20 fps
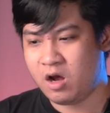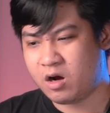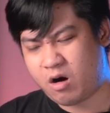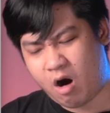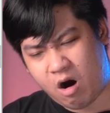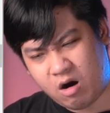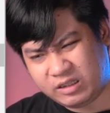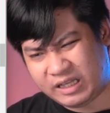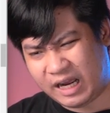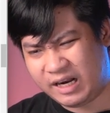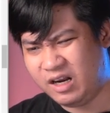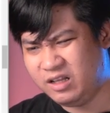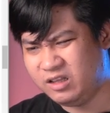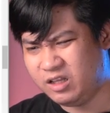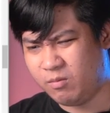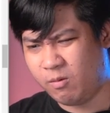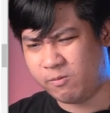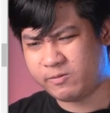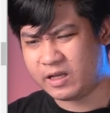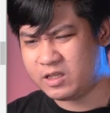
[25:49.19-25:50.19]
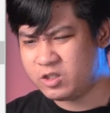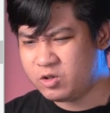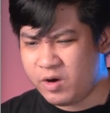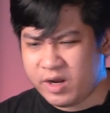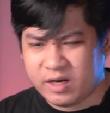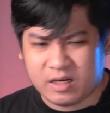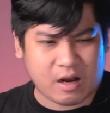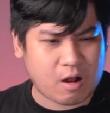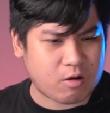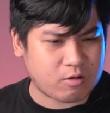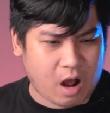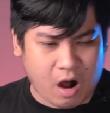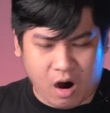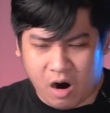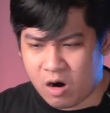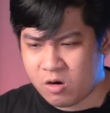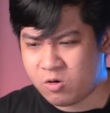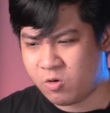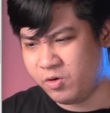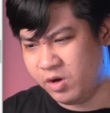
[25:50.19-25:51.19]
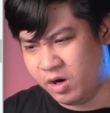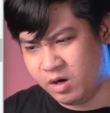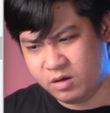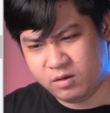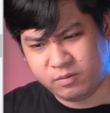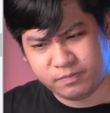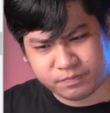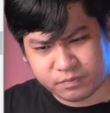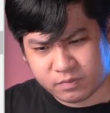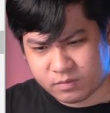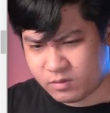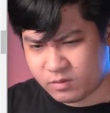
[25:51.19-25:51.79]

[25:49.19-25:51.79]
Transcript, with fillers: có thể đến từ một cái tweet nào đó của những